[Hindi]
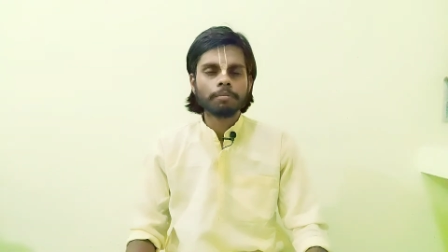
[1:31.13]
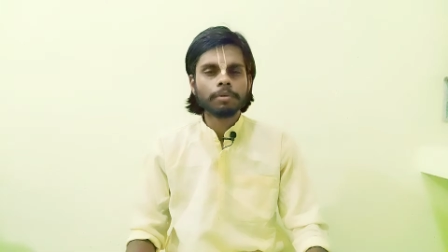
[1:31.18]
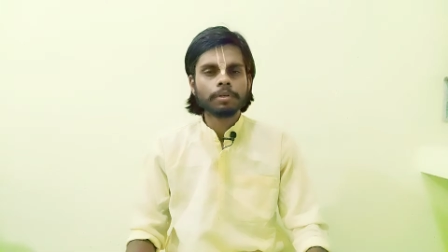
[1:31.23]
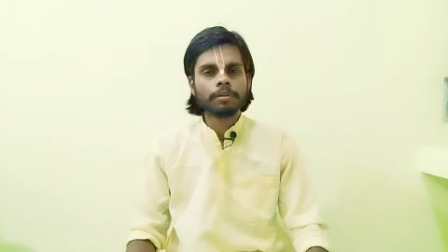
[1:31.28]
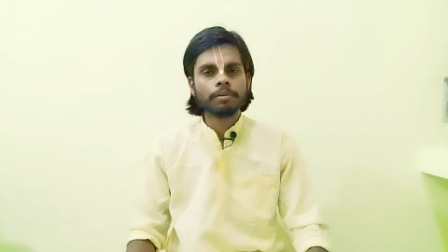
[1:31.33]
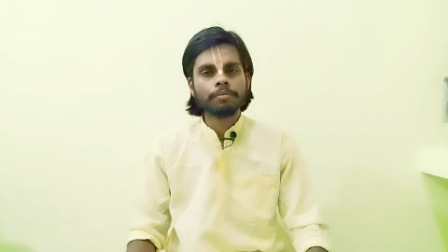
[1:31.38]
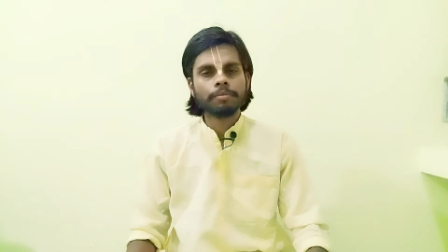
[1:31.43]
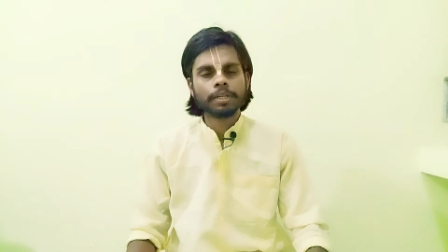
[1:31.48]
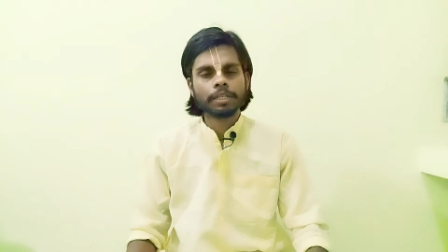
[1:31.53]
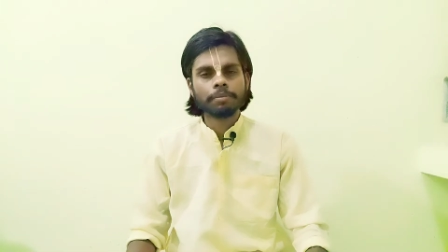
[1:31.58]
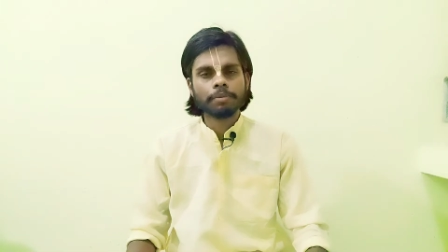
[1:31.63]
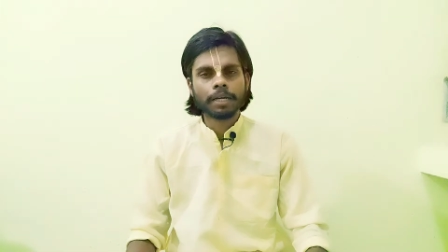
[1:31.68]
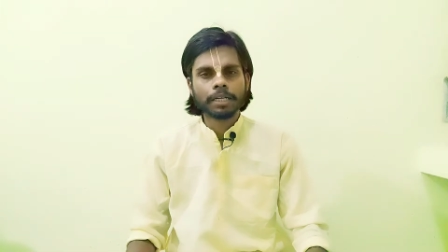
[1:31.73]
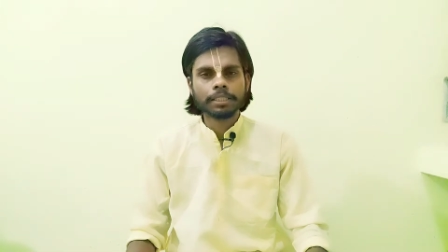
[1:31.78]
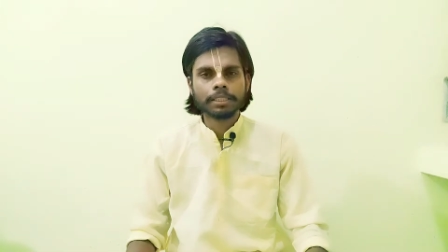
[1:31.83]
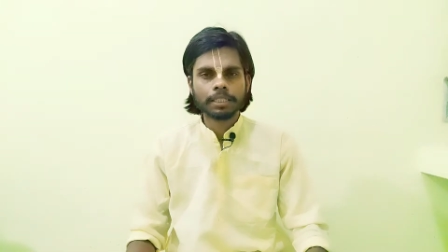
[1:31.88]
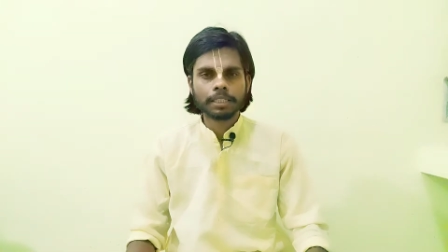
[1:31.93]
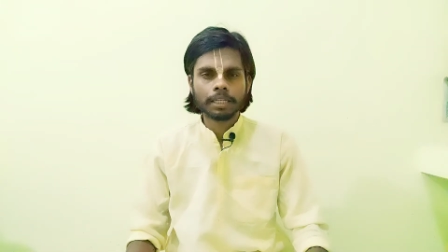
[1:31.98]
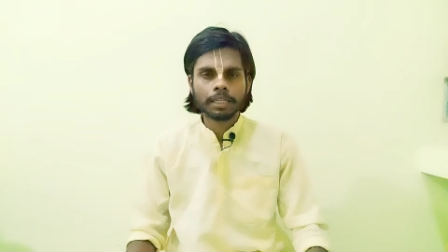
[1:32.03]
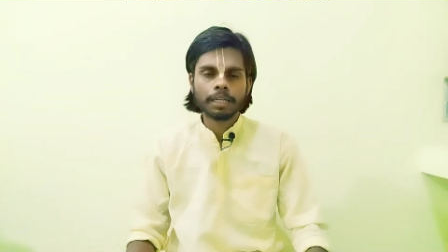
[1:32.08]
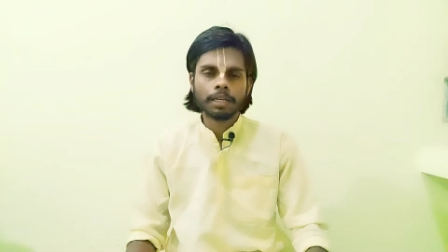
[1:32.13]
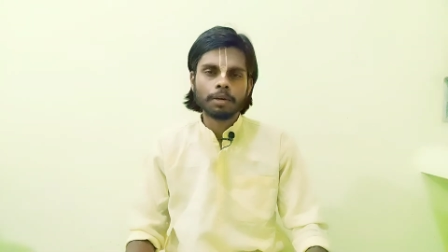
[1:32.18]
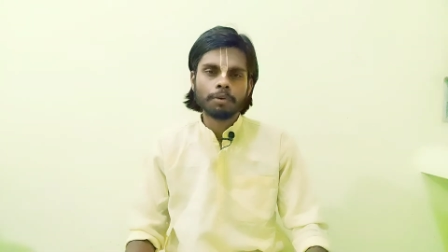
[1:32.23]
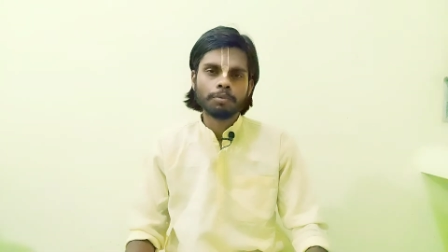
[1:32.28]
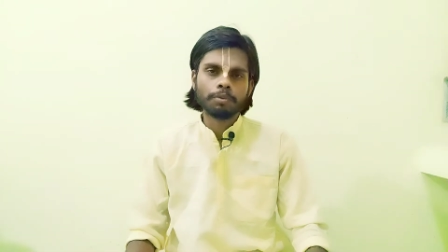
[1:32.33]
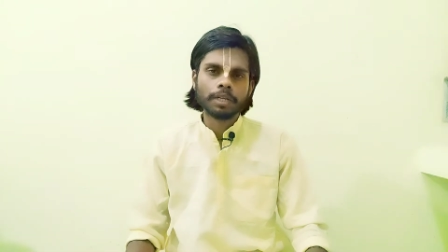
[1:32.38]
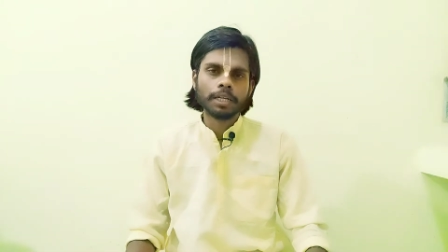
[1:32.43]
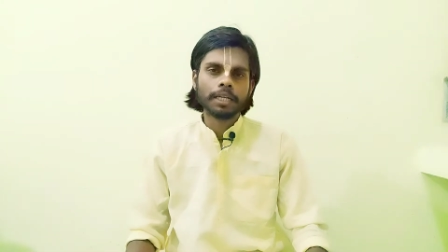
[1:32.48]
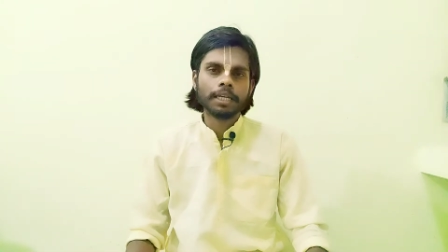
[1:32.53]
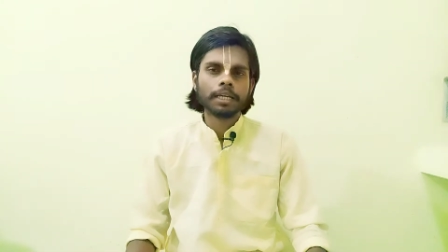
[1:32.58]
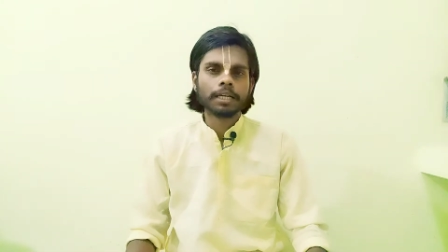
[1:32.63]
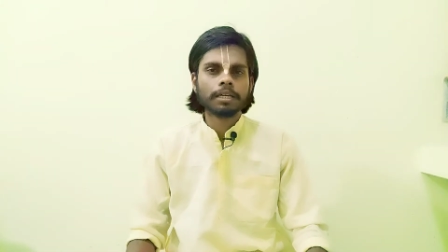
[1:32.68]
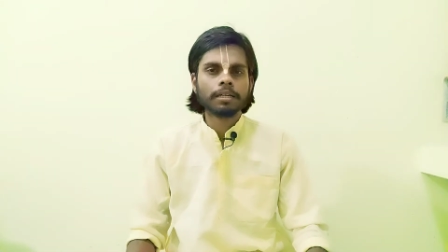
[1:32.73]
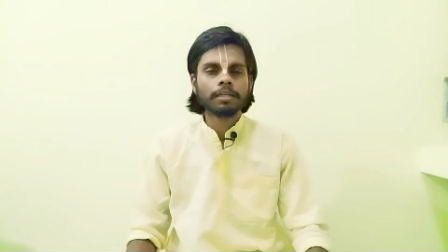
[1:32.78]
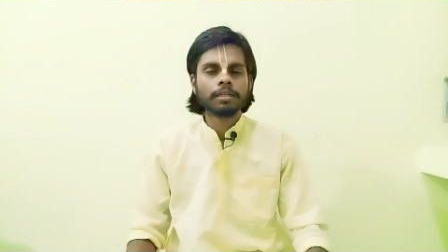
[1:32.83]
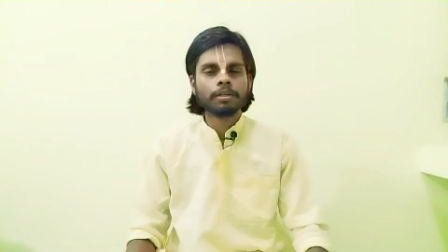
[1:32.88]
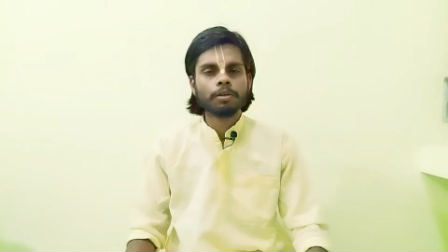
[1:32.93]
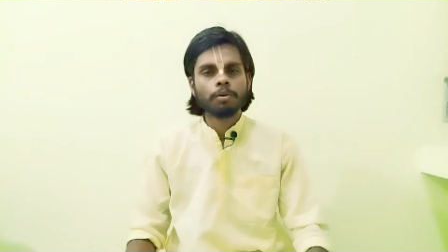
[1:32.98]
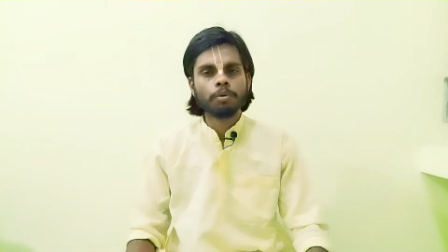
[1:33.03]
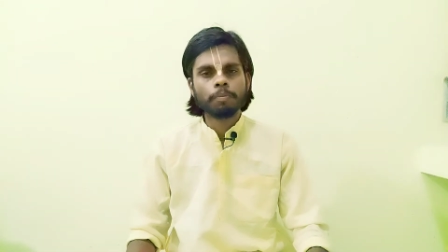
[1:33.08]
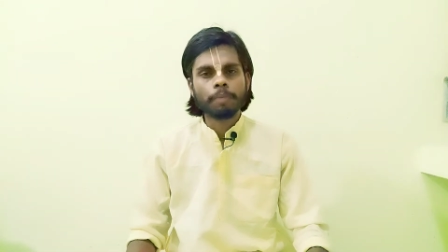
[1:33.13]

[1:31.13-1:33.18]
तब वेद व्यास जी ने उन्हें एक